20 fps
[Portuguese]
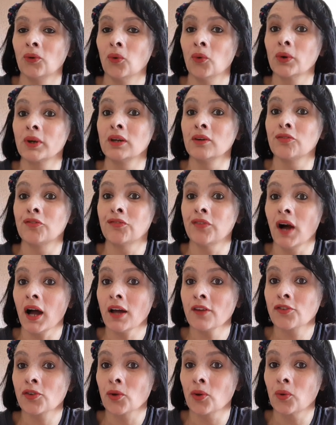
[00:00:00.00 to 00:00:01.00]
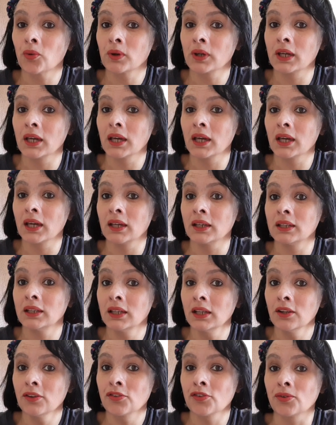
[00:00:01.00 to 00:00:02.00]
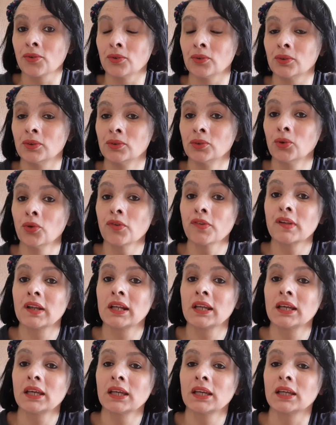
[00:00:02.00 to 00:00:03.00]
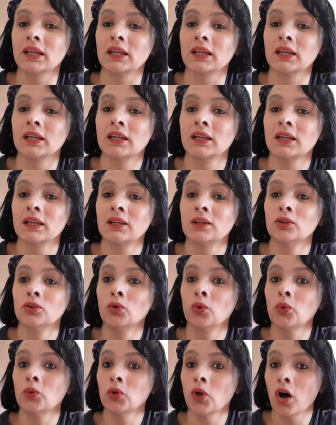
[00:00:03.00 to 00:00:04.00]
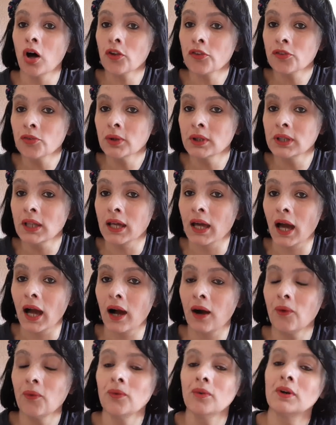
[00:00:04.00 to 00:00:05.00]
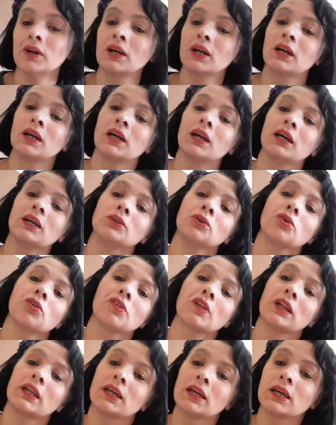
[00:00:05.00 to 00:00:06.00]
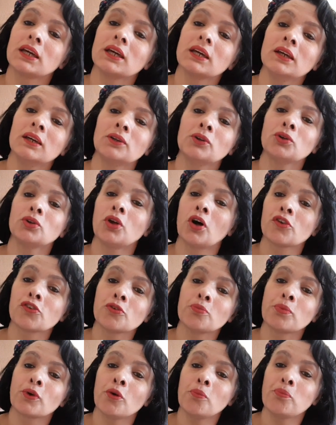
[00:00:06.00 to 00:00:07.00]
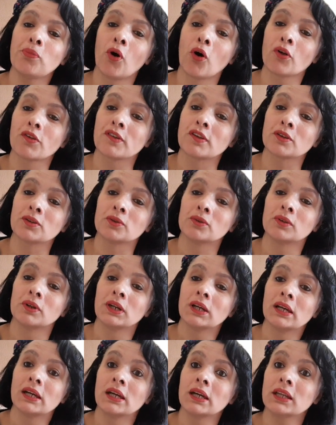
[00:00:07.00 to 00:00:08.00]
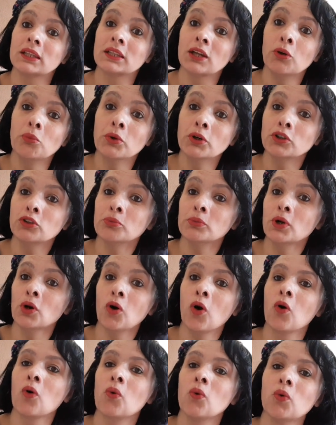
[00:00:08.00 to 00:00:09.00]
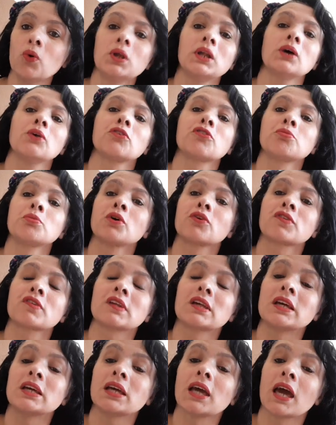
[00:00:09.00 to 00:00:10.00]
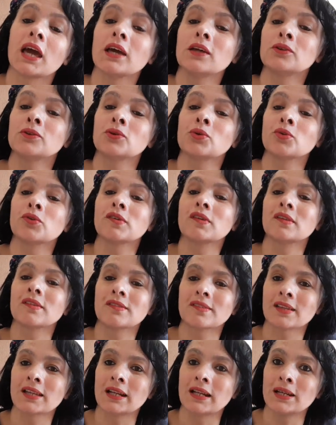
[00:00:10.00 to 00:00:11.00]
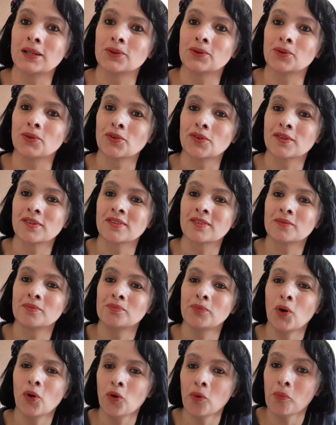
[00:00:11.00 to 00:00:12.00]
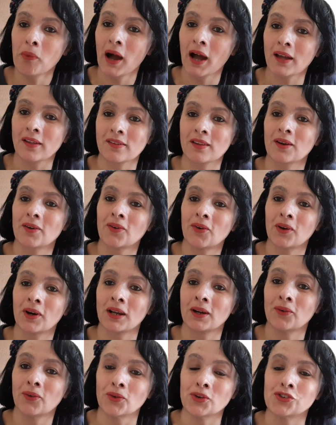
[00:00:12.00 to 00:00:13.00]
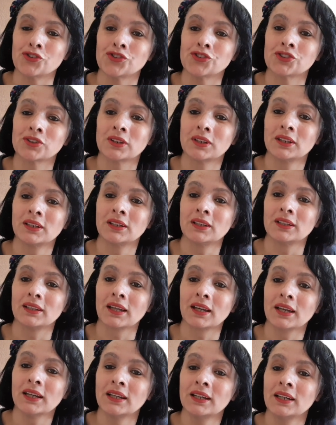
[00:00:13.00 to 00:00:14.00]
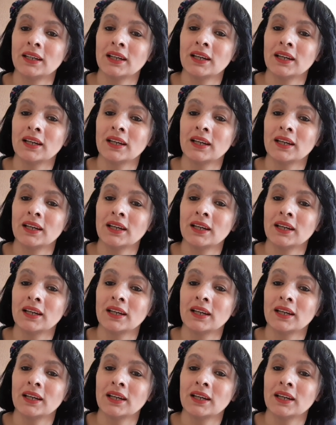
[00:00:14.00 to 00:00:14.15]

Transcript: O que faz com que isso nos ligue no nosso ideal e nos ligue no nosso propósito. Então, muito me orgulha os meus 500 inscritos pouco mais agora, hoje, né?